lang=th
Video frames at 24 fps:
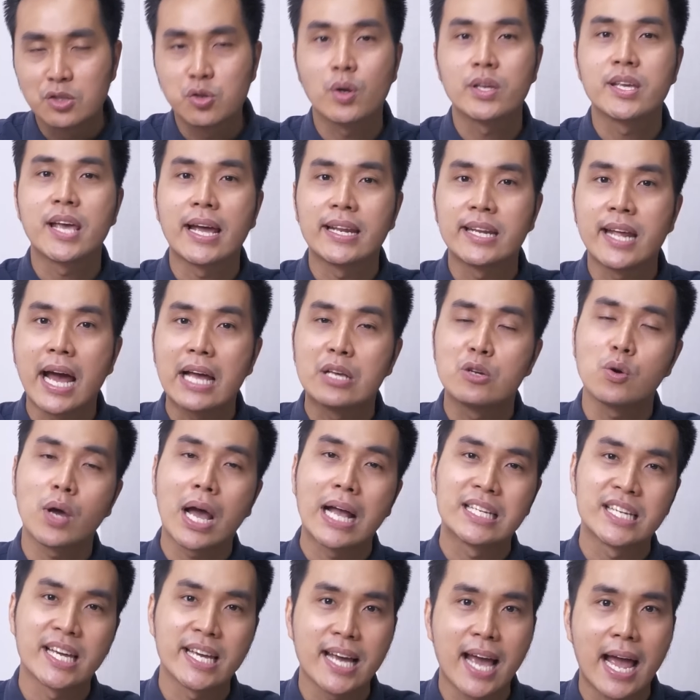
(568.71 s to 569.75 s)
ส่วนใหญ่เนี่ยอายุ
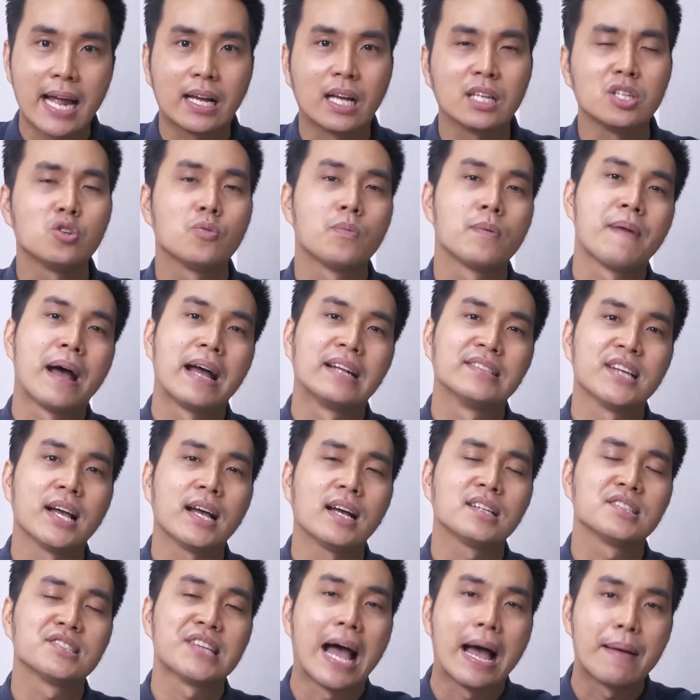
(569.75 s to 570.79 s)
การใช้งานก็อยู่ประมาณสั
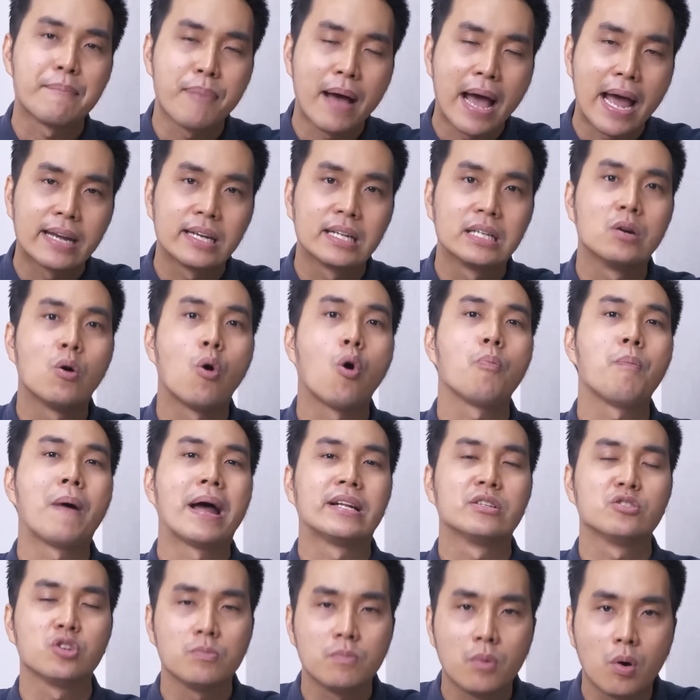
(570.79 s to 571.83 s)
ก สามพัน หรือ หก
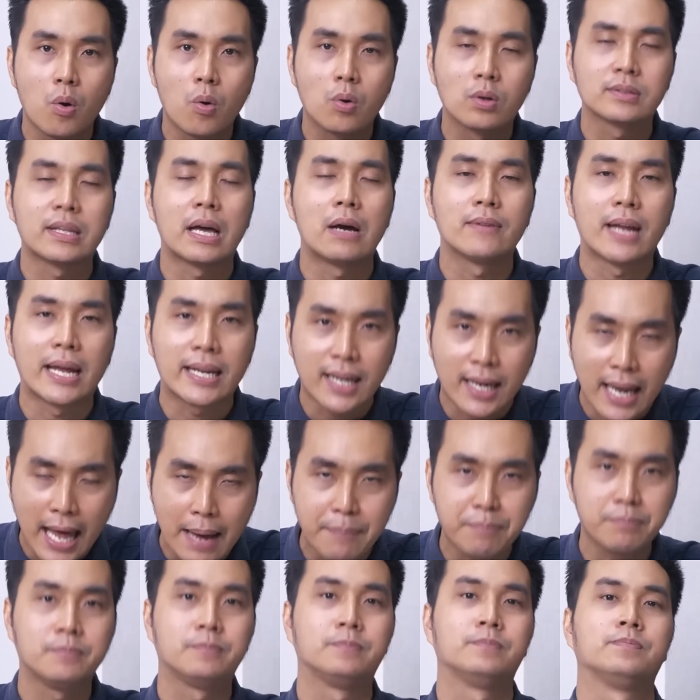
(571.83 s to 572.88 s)
พัน ชั่วโมงเท่านั้นค
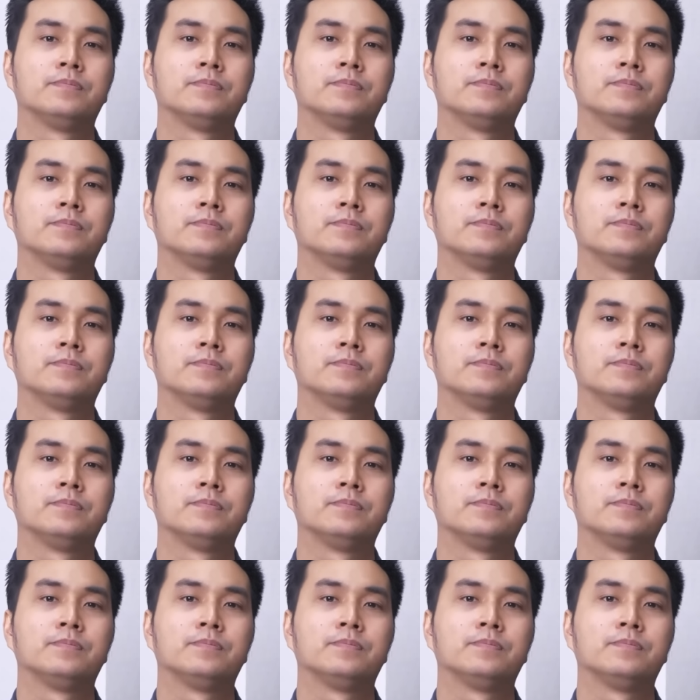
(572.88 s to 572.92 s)
รับ